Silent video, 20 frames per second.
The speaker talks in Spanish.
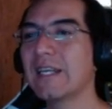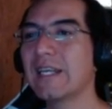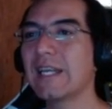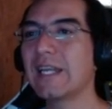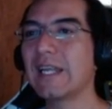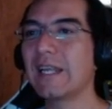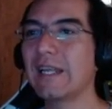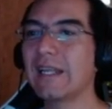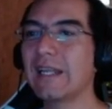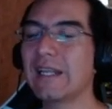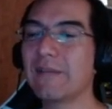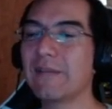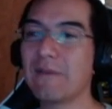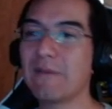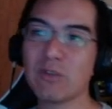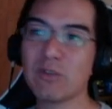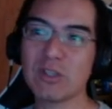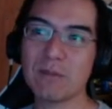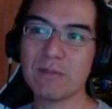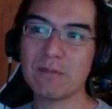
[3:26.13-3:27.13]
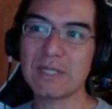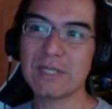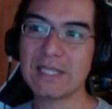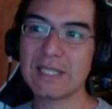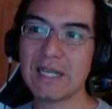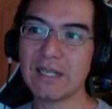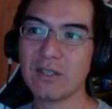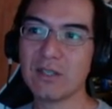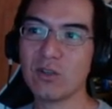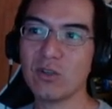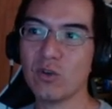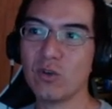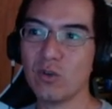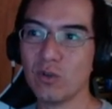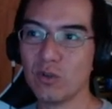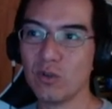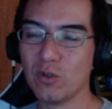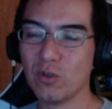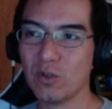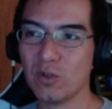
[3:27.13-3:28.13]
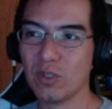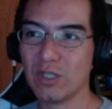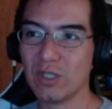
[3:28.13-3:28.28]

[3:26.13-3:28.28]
Eh, debemos empezar con